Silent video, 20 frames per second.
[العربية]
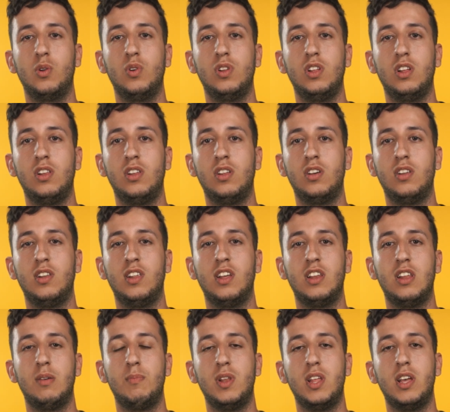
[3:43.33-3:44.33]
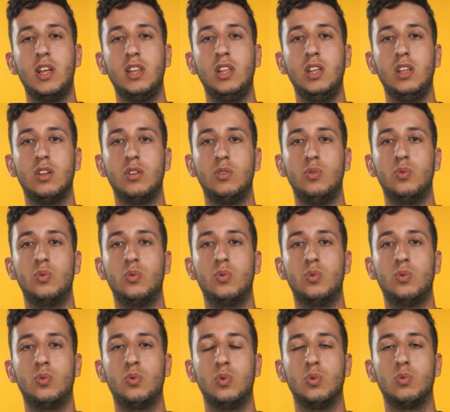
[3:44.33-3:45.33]
العليا للاعلام الالي
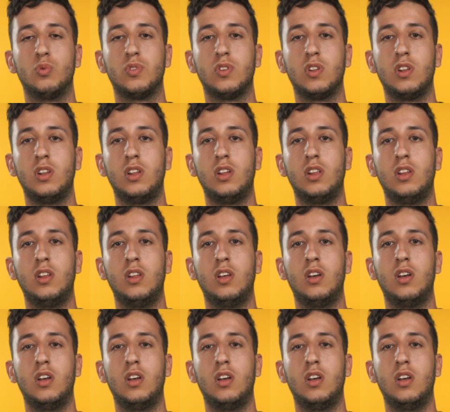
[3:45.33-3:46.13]
انه نوصل